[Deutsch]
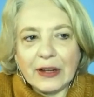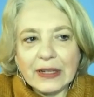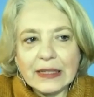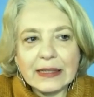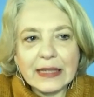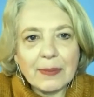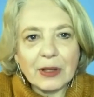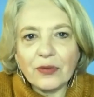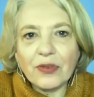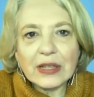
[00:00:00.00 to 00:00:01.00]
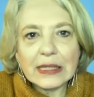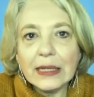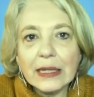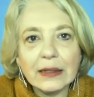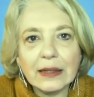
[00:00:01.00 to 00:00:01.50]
fand dieses Thema so faszinierend,